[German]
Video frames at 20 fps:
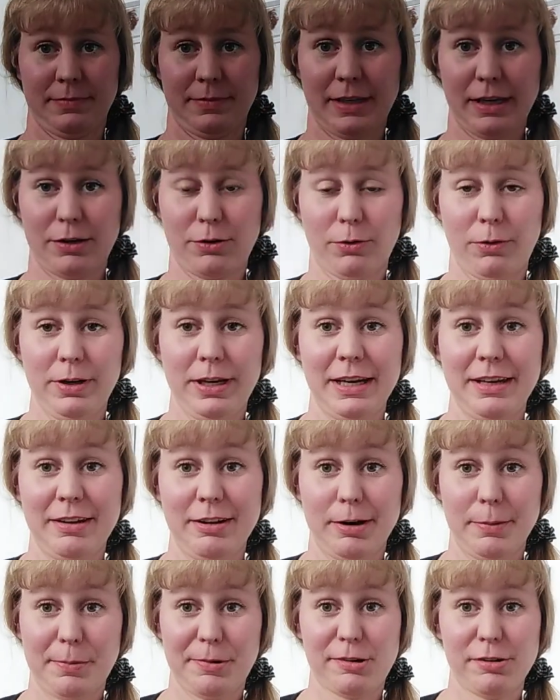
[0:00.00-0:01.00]
Der
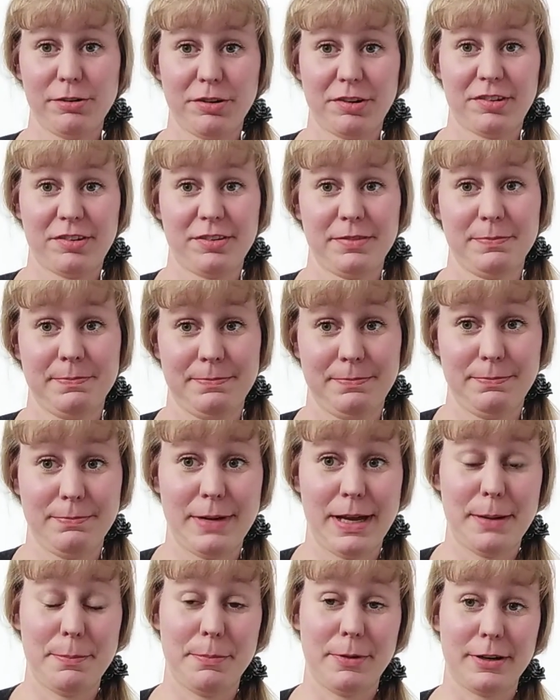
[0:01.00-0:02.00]
grünende Abschluss,
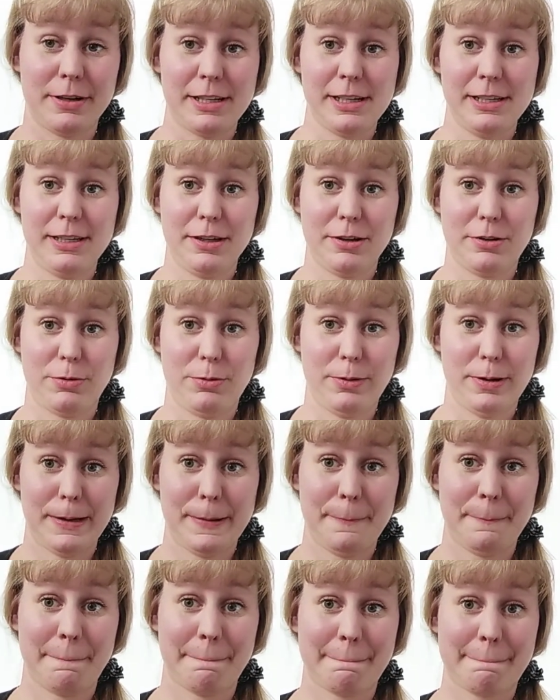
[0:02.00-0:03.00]
mein
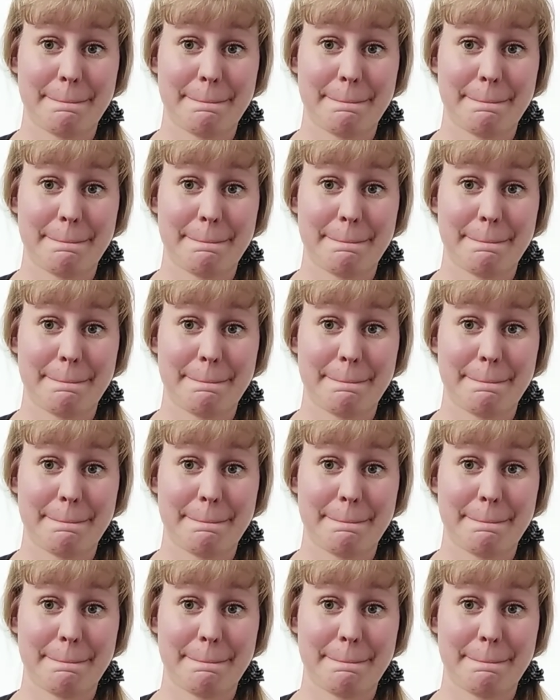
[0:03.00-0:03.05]
Mandellikör,